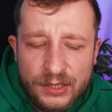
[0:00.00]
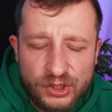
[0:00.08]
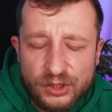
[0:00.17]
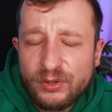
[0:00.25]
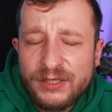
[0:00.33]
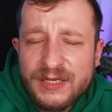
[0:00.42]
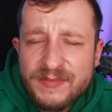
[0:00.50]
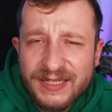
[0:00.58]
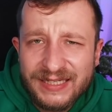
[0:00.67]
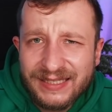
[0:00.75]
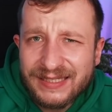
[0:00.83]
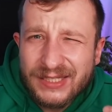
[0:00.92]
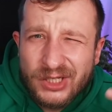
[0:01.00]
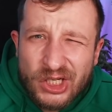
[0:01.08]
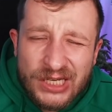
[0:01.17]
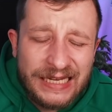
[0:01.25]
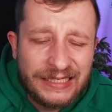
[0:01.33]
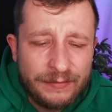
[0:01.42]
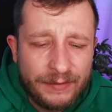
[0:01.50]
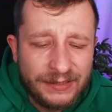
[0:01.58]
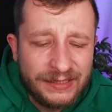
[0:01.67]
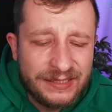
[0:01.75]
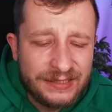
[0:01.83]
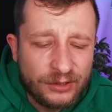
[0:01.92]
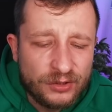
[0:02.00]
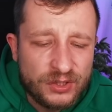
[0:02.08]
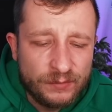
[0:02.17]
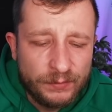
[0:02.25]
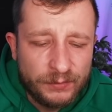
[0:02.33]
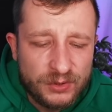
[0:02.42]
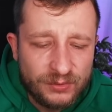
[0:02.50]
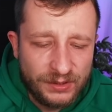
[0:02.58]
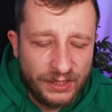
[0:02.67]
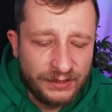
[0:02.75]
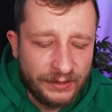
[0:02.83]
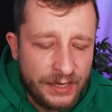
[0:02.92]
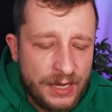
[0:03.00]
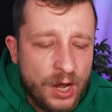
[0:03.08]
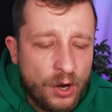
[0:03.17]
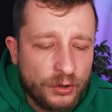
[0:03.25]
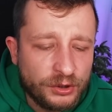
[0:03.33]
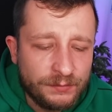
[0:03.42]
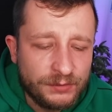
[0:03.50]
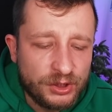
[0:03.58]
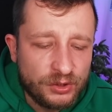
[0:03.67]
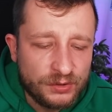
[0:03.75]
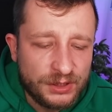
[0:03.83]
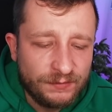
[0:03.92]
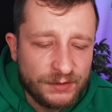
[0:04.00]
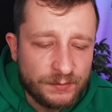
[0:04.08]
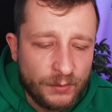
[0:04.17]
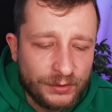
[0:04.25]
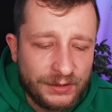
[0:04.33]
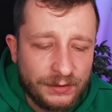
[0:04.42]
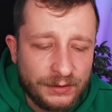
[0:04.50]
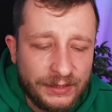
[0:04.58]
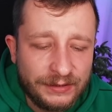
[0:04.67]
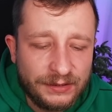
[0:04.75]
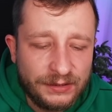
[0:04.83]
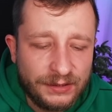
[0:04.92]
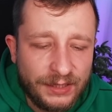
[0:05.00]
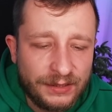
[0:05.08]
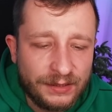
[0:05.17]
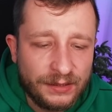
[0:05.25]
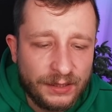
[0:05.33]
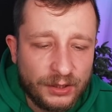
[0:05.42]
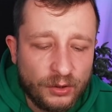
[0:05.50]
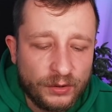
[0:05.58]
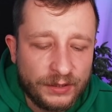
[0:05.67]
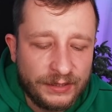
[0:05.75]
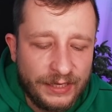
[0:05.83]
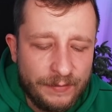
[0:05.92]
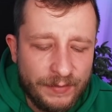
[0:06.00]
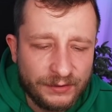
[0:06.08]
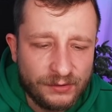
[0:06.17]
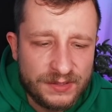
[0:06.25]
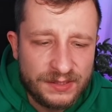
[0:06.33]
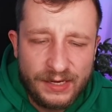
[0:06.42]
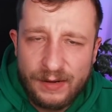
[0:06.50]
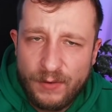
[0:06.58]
Czyli tutaj nie ma takich skrzynek, nie ma nic, tylko są po prostu jajka. 89 monet i jednego gema dostałem.